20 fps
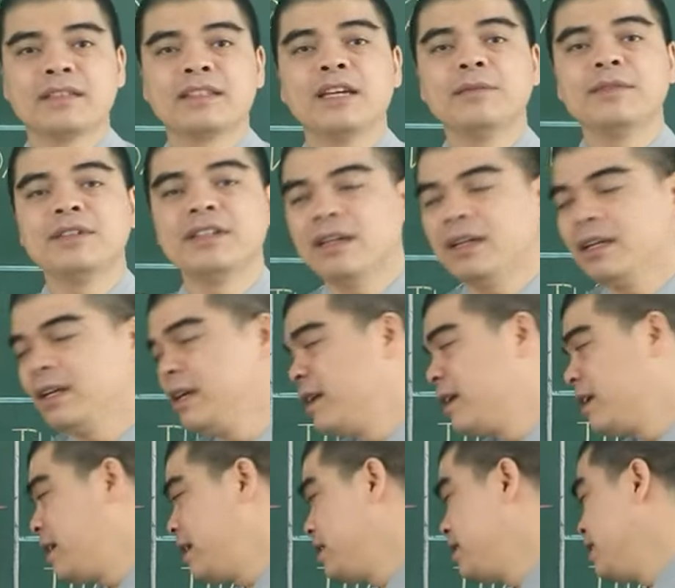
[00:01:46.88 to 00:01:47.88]
Thêm nữa,
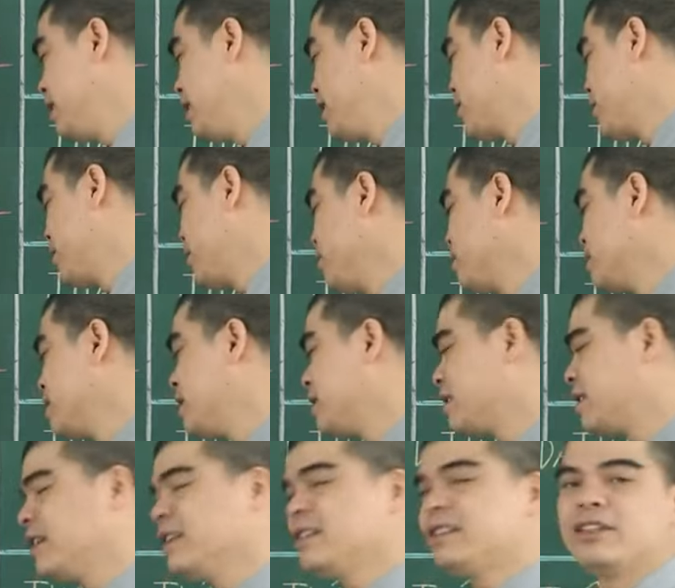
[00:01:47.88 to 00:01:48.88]
lại nhờ có cục
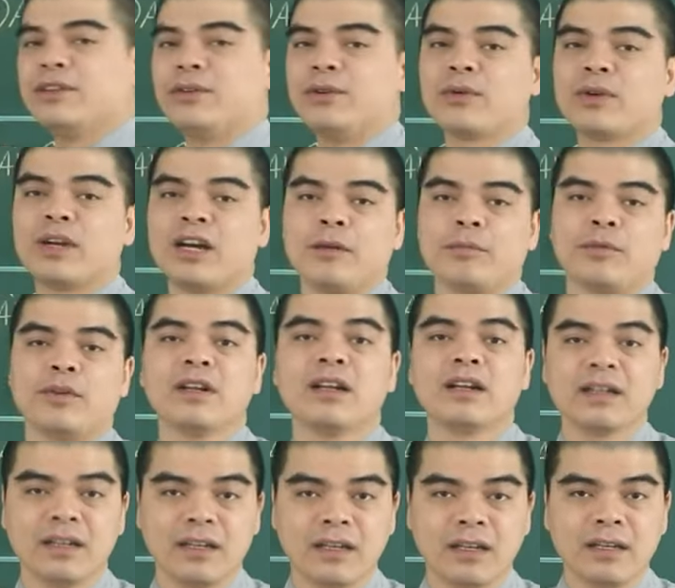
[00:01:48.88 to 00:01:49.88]
diện tí xỉu lục hợp nó
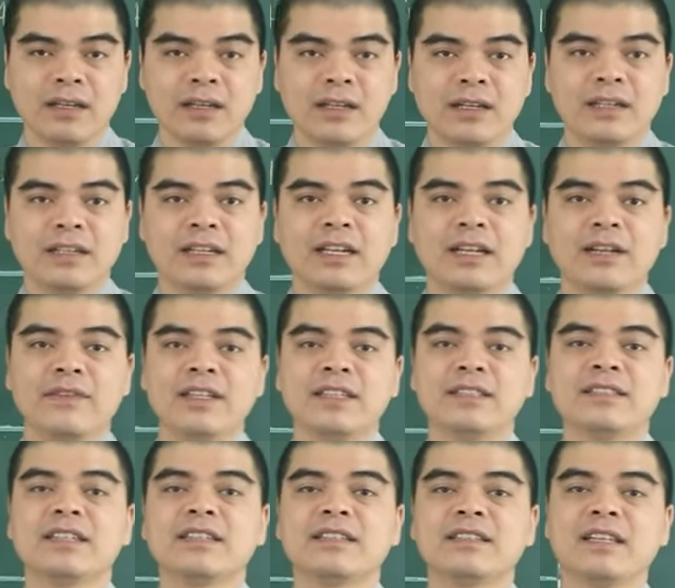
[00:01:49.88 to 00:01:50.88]
nâng đỡ, nên cái vận
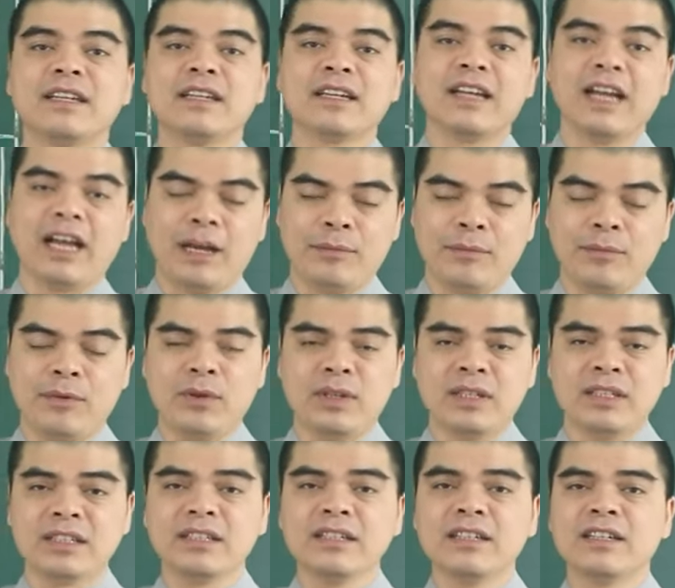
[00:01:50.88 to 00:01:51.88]
trình tình cảm
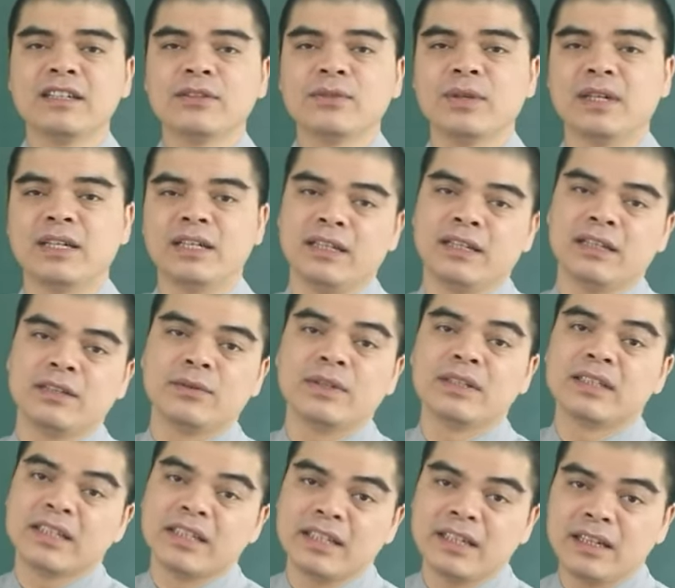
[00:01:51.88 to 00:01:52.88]
của những người tuổi
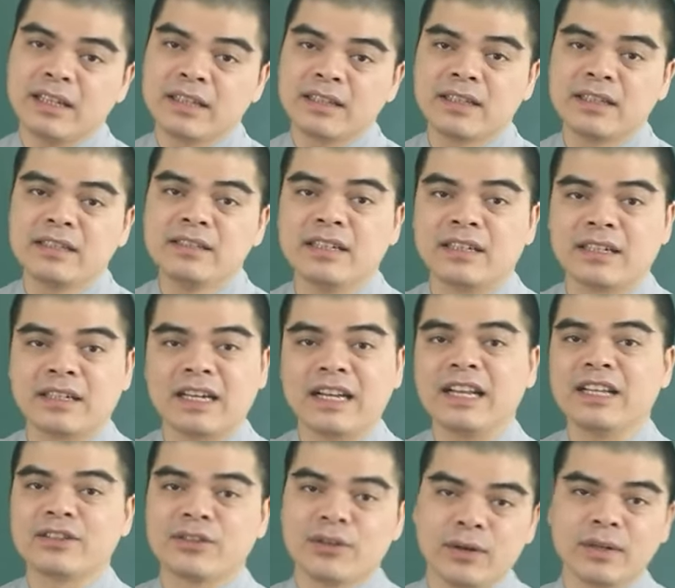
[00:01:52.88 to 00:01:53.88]
tuổi tí tiến triển khá
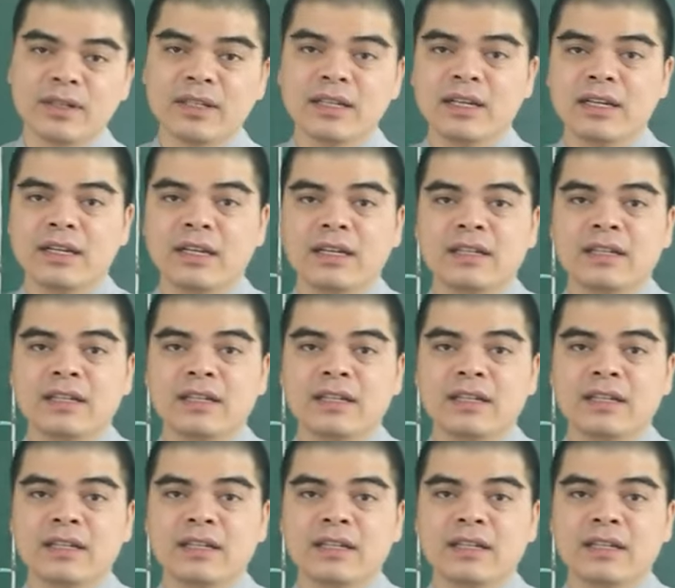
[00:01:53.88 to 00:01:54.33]
là tốt.